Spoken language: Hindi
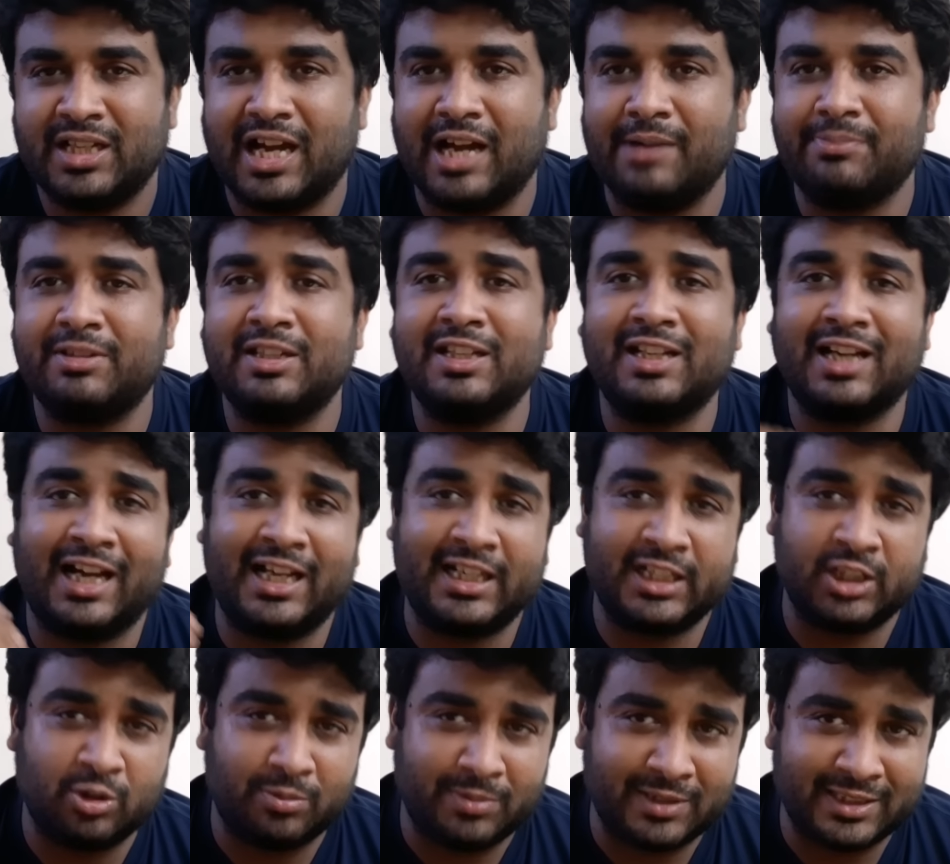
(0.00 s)
आपकी
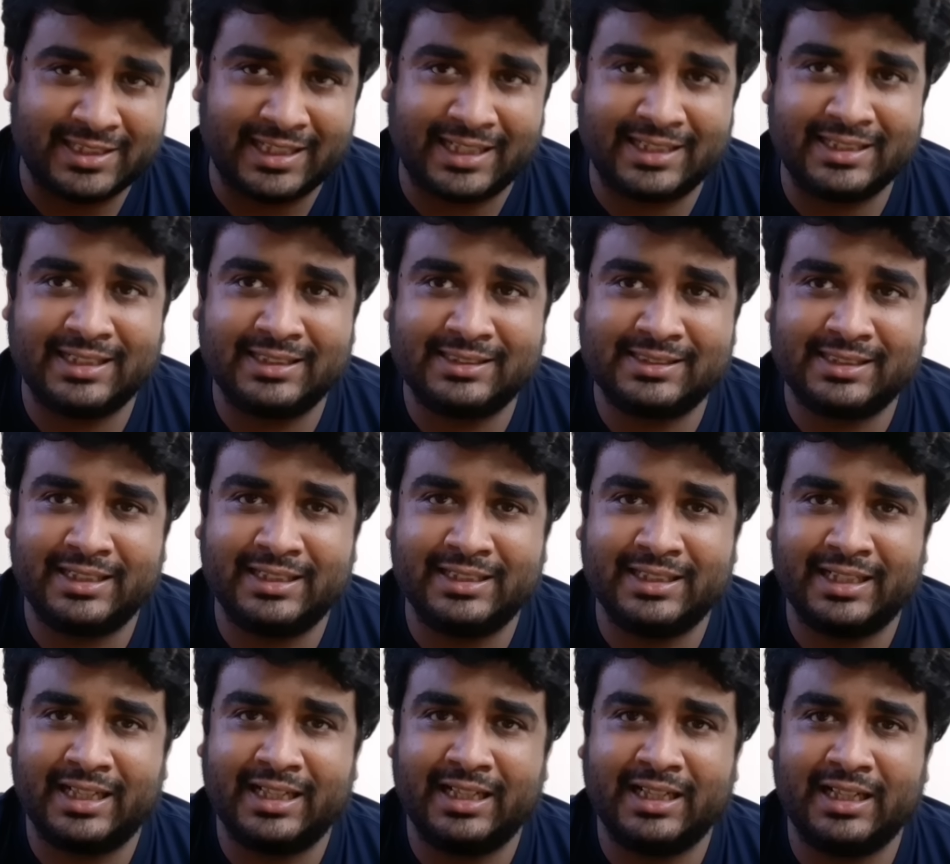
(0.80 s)
कार के ऊपर ज़्यादा
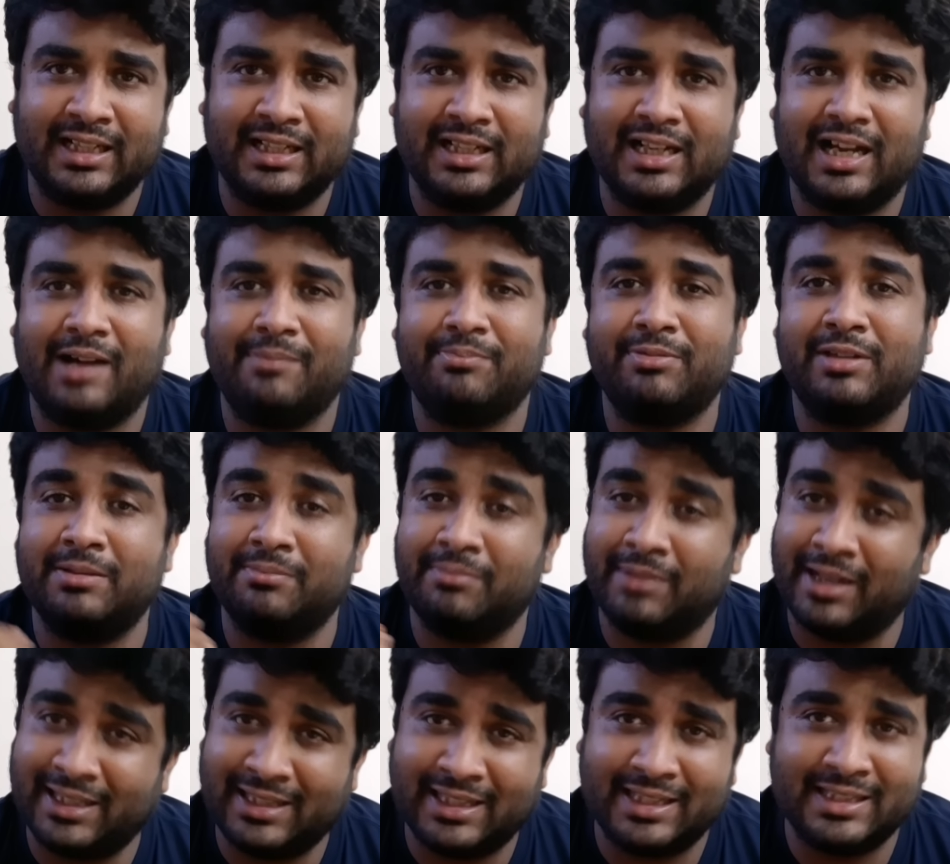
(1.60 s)
स्ट्रेन आएगा आपकी
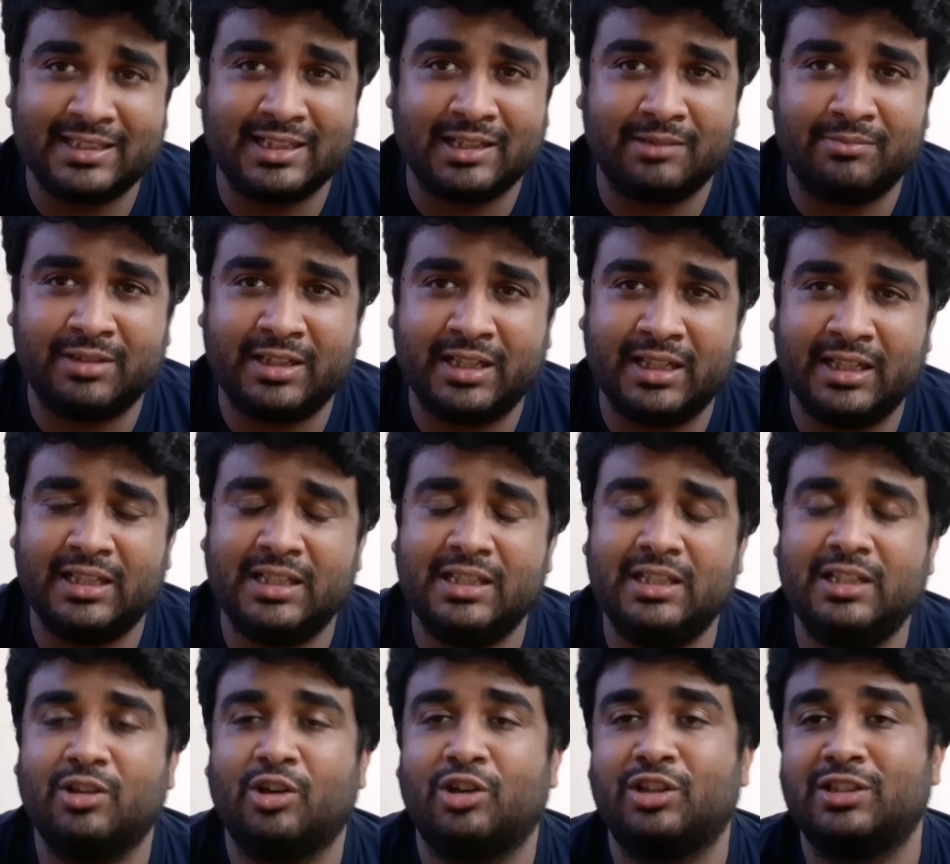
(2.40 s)
माइलेज कम
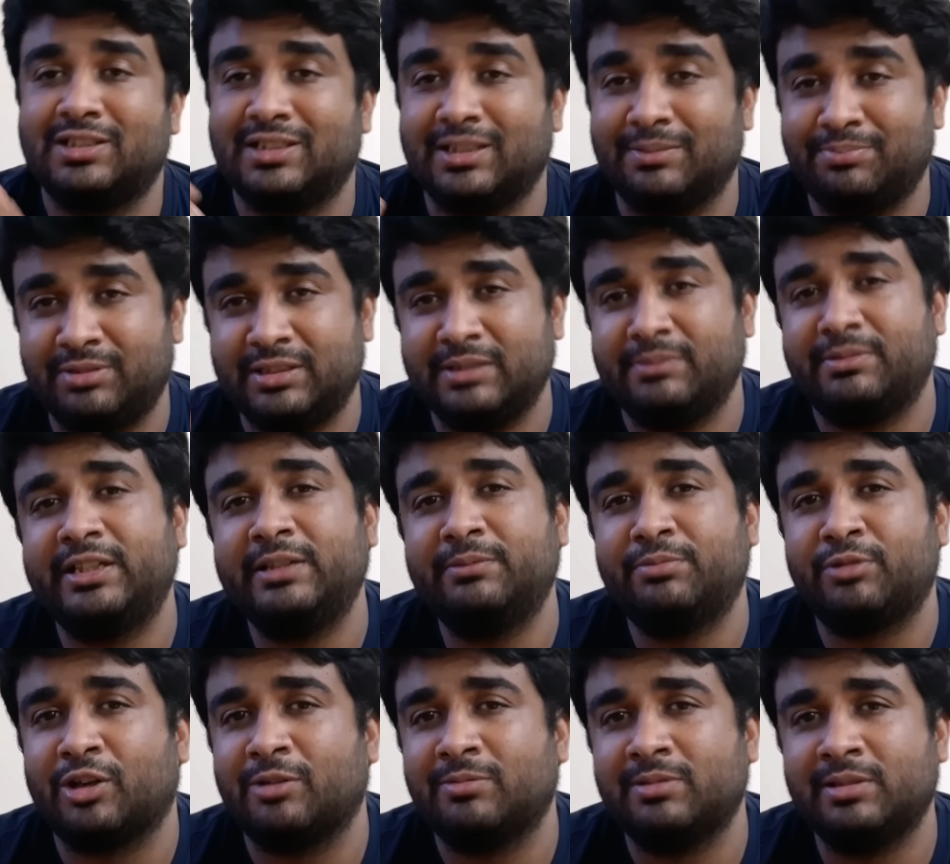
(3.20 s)
रहेगी और सबसे बड़ी
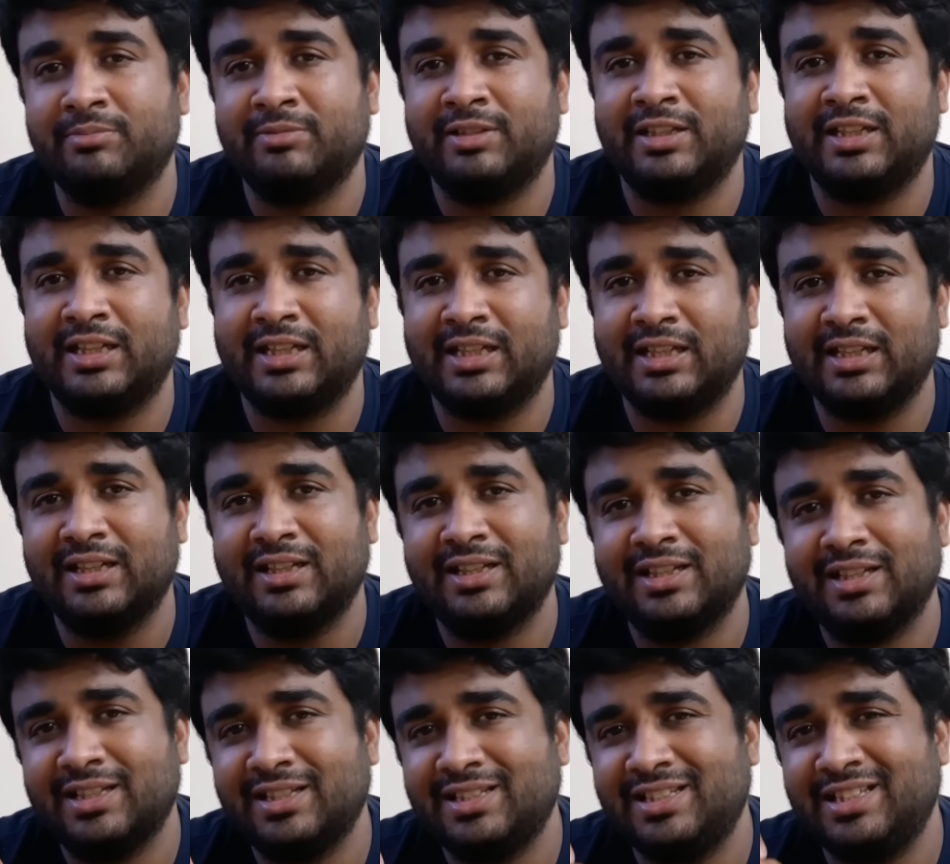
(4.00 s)
प्रॉब्लम यह है
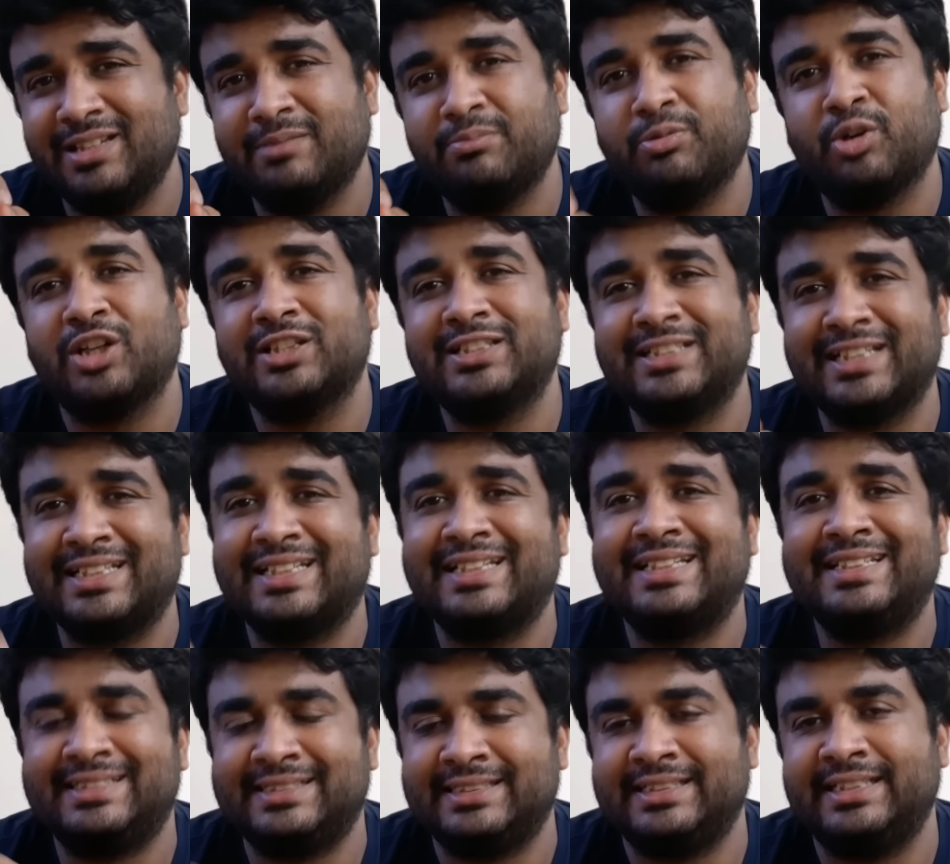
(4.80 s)
कि ये बहुत
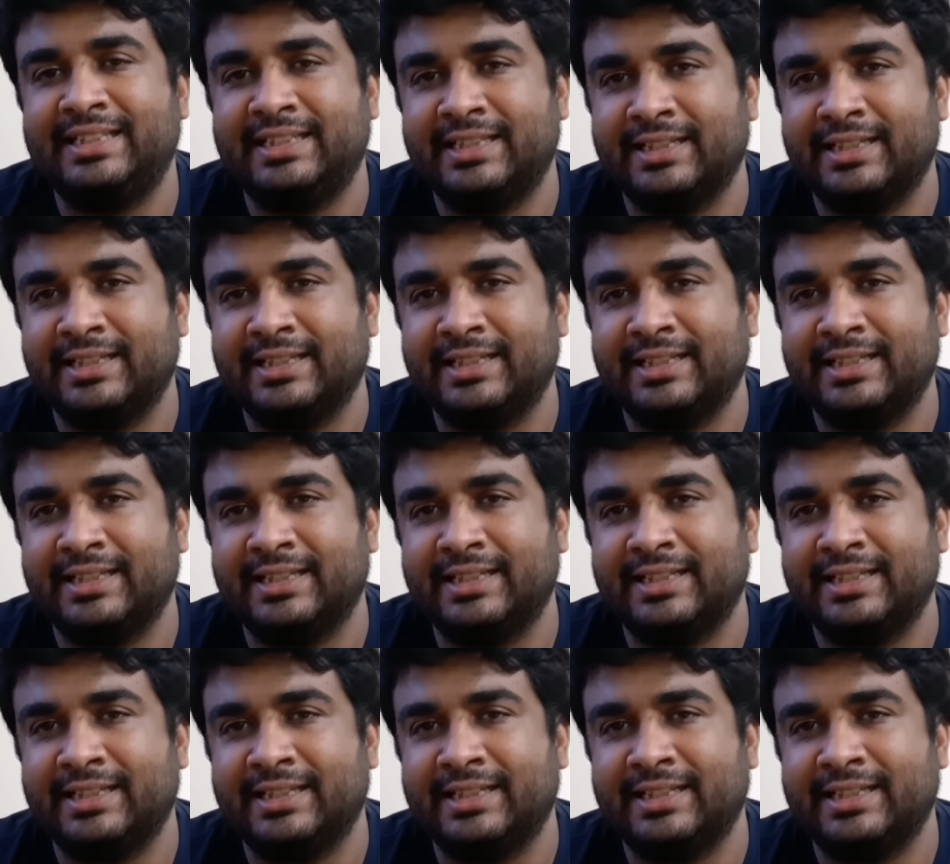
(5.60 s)
ज़्यादा रिस्की